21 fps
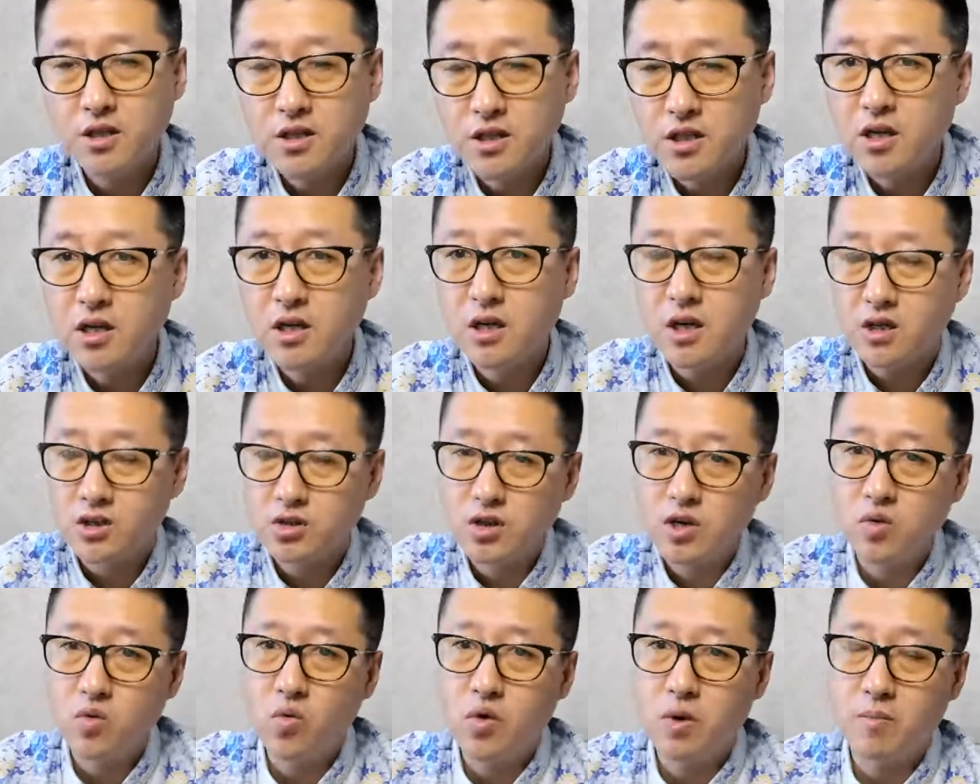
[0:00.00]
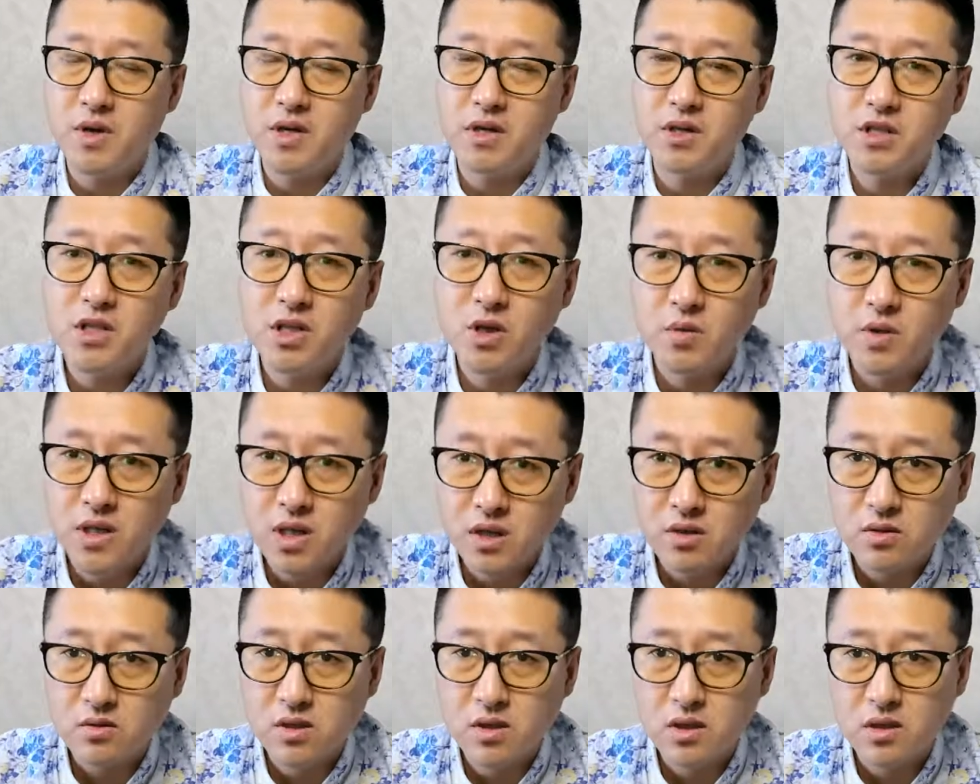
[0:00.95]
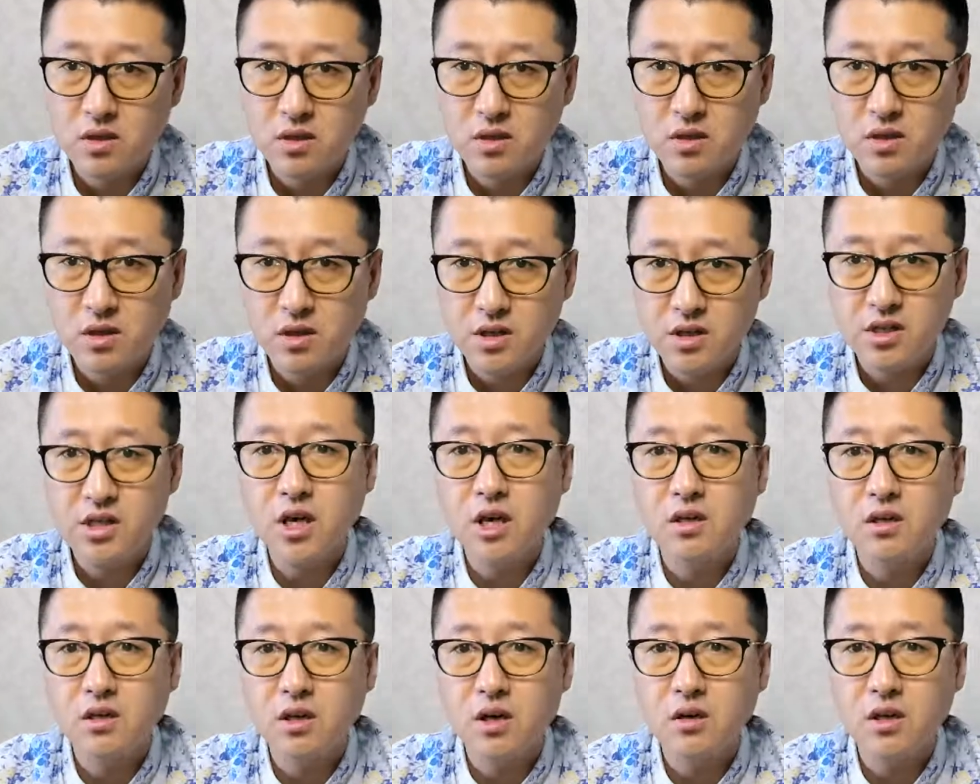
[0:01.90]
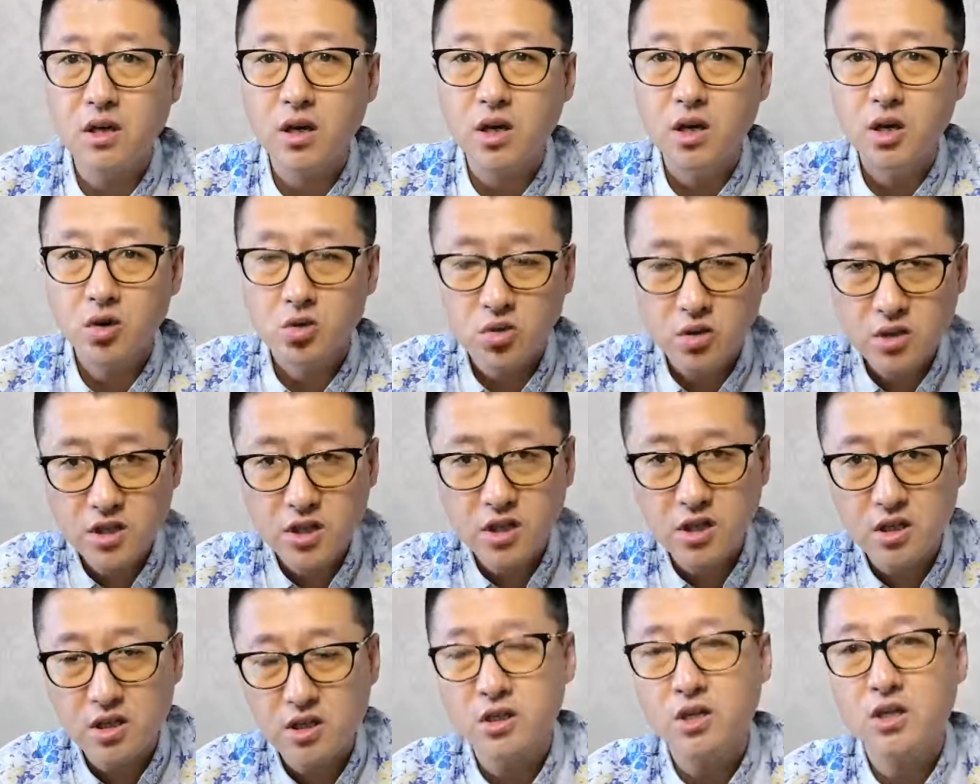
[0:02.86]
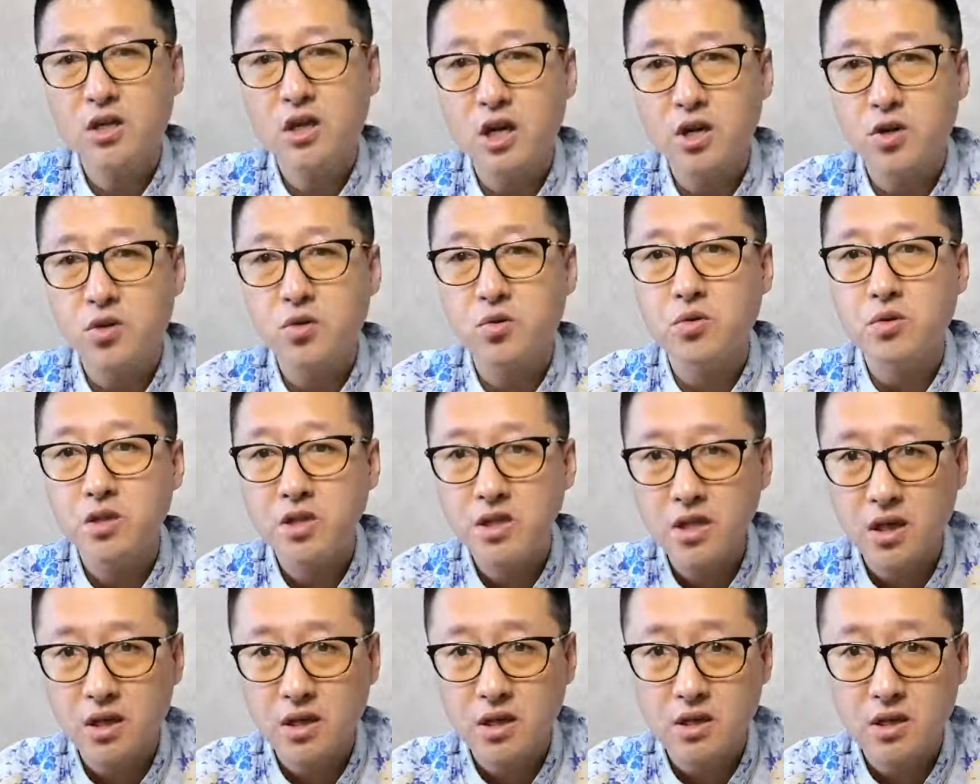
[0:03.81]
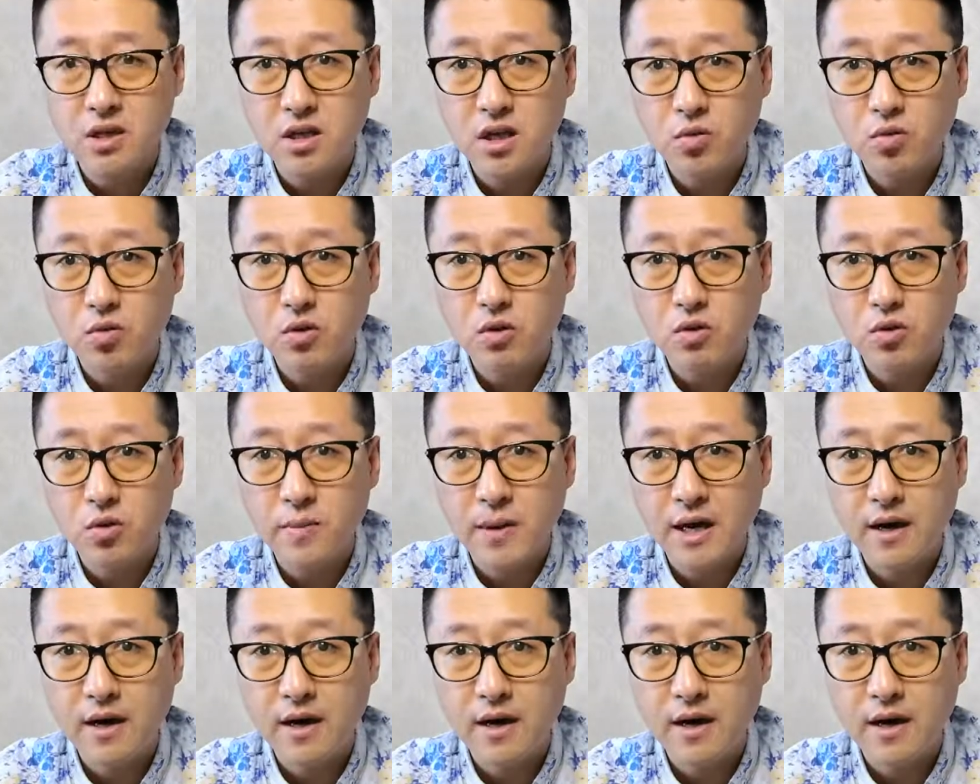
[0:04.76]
这个就跟我们社会当中的这个一样的道理，说这个是一个很有影响力的人物，对吧？